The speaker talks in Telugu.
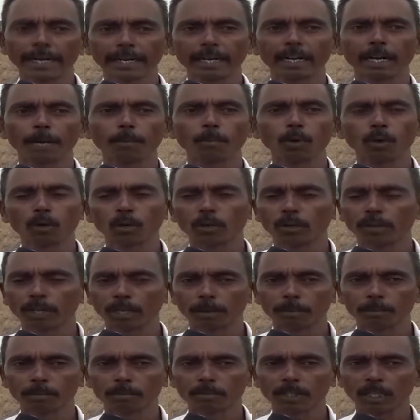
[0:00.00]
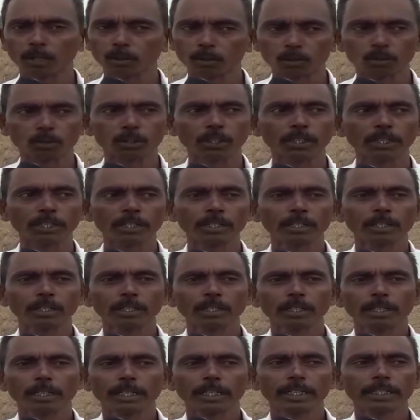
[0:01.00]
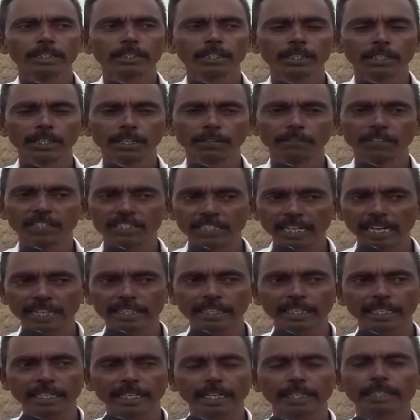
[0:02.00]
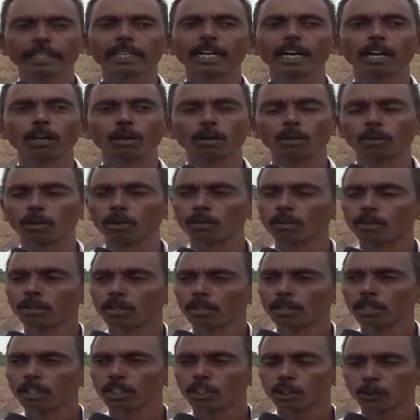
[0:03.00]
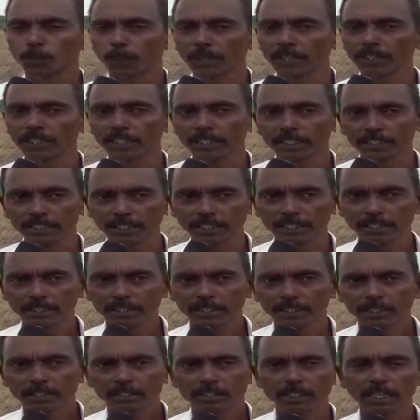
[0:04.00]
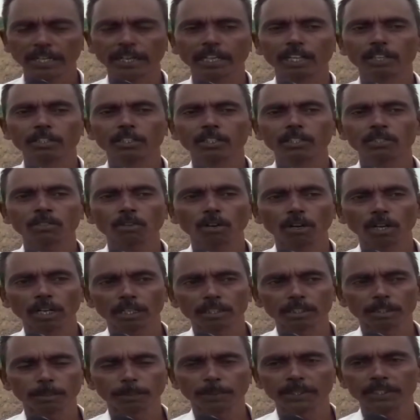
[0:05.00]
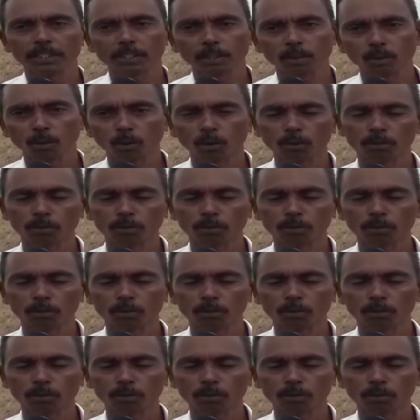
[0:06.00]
బయట అమ్ముకోవడం జరుగుతుంది ఈ విషయానికి అధికారులు స్పందించి చర్యలు తీసుకోవాలని చెప్పేసి